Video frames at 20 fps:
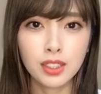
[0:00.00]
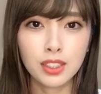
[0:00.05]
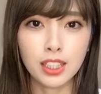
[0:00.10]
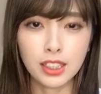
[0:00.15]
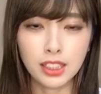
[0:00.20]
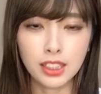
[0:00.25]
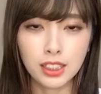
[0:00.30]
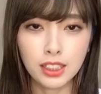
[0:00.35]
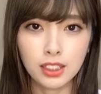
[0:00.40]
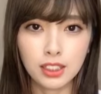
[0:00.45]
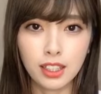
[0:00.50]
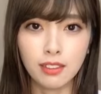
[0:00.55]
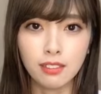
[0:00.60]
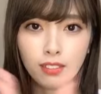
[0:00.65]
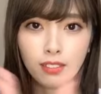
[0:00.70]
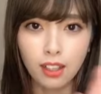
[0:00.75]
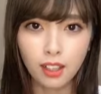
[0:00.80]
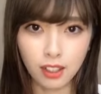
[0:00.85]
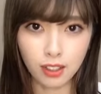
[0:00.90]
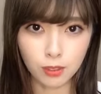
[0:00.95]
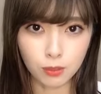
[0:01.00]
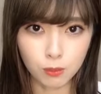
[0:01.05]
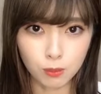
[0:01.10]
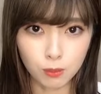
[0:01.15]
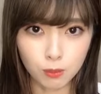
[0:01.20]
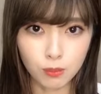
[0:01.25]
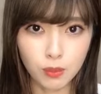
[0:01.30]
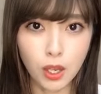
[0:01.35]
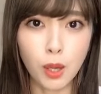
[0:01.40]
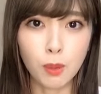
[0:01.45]
写真展から
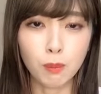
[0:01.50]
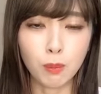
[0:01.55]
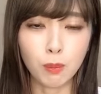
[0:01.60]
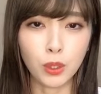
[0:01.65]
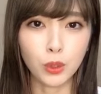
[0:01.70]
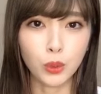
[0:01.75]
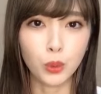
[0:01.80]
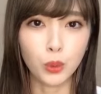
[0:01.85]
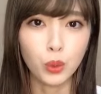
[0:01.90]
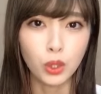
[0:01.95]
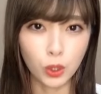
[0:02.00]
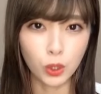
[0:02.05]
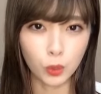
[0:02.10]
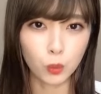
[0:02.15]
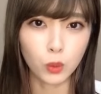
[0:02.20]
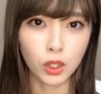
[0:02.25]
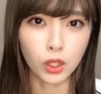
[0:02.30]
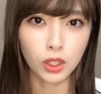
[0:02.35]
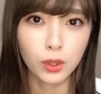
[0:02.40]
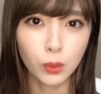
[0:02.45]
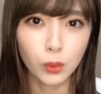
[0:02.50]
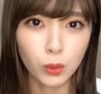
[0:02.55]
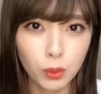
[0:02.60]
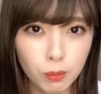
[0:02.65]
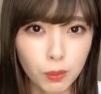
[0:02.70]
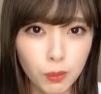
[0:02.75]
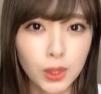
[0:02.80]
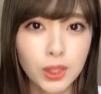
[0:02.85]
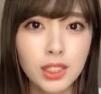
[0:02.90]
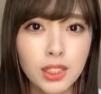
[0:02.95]
販売予定となってお
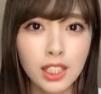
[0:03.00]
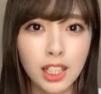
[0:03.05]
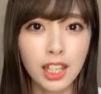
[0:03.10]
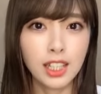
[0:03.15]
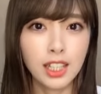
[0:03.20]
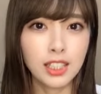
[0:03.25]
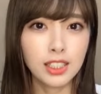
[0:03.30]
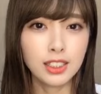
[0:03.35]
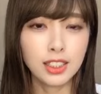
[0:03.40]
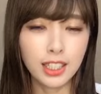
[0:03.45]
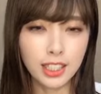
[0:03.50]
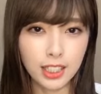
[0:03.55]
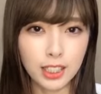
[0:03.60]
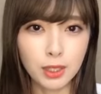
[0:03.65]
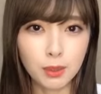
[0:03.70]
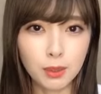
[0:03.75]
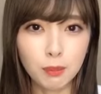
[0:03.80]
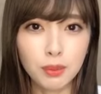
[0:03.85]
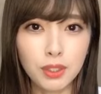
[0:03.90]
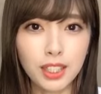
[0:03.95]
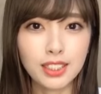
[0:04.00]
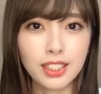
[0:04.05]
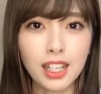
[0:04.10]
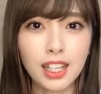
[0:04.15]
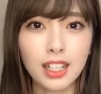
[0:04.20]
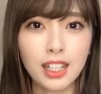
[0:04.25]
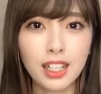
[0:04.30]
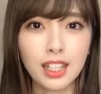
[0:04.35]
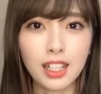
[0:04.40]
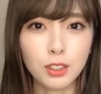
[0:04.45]
ります。ぜひ皆
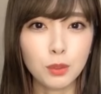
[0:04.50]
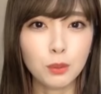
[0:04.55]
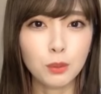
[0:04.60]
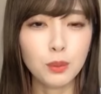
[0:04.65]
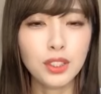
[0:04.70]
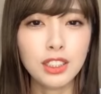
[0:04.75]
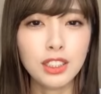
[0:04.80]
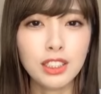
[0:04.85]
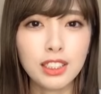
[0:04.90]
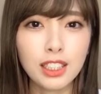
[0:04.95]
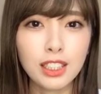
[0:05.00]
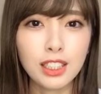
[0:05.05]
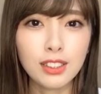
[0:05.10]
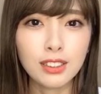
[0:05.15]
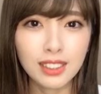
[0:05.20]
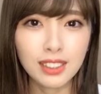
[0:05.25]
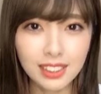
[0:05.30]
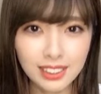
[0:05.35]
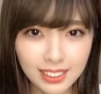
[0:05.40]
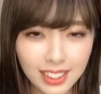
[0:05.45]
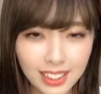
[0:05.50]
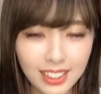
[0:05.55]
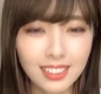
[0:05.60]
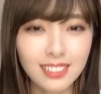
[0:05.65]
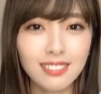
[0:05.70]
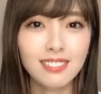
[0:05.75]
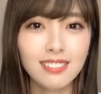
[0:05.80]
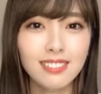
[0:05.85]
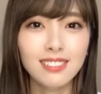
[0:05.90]
さん遊びに来てください。